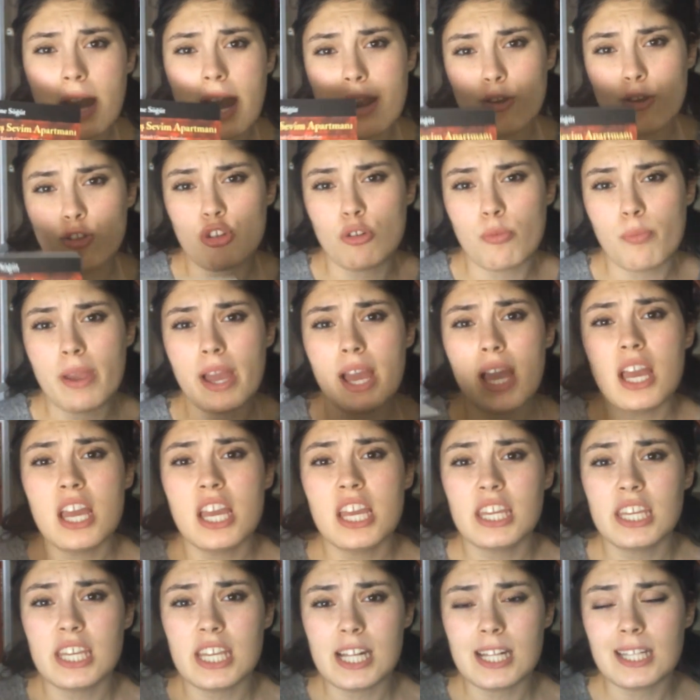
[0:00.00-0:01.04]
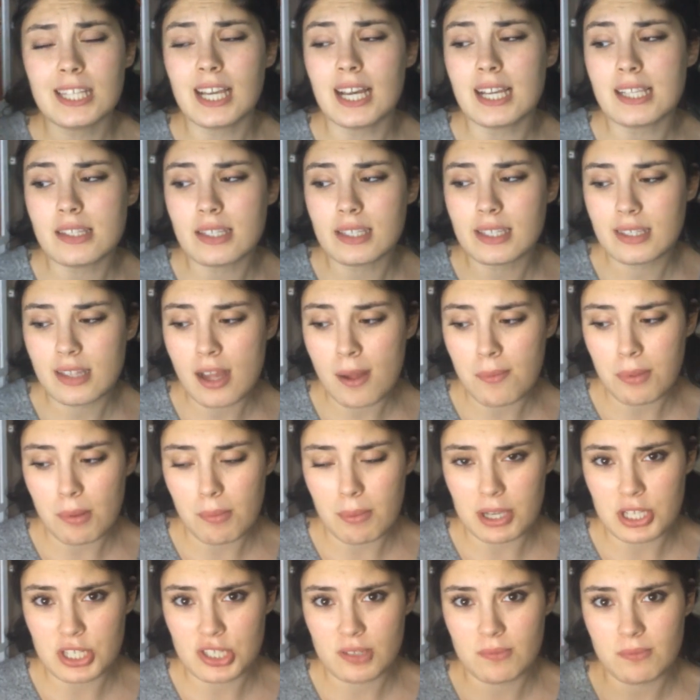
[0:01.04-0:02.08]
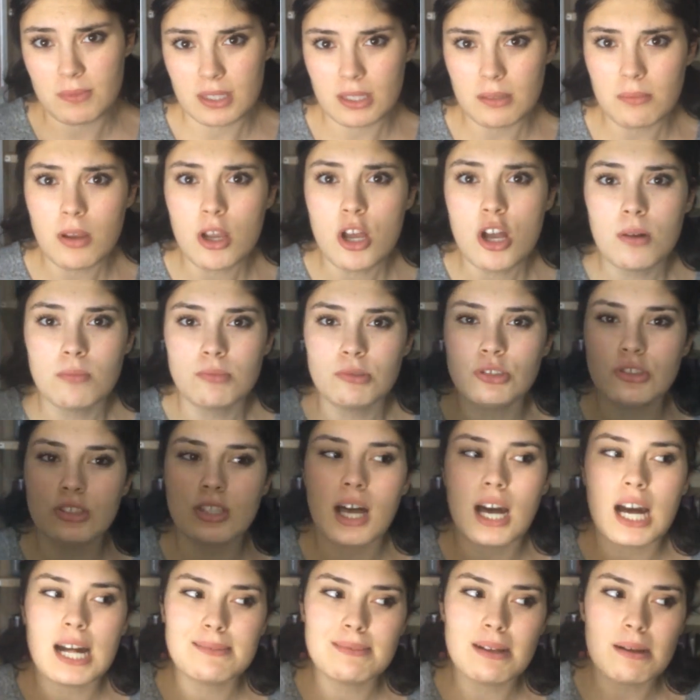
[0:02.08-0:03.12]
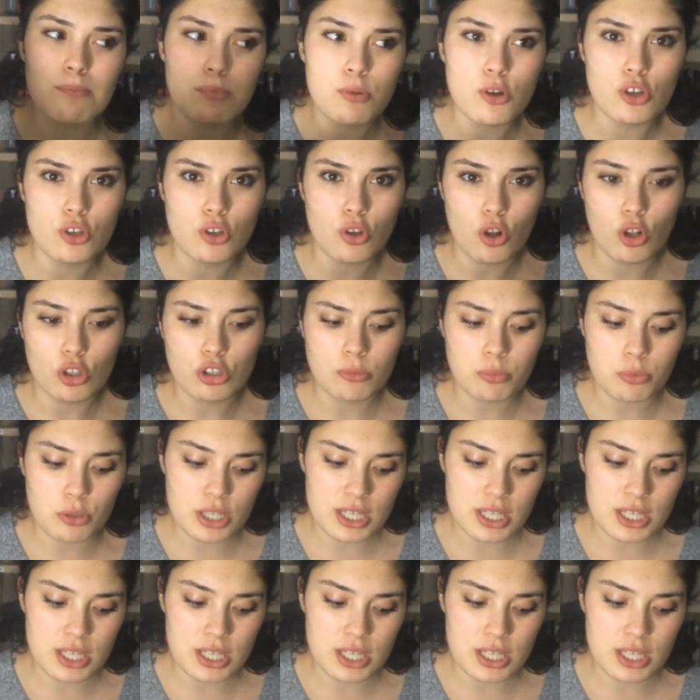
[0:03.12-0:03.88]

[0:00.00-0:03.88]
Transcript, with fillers: Bari okumaya ilk yazdığı kitapla başlayayım dedim. Bunu da almam böyle oldu.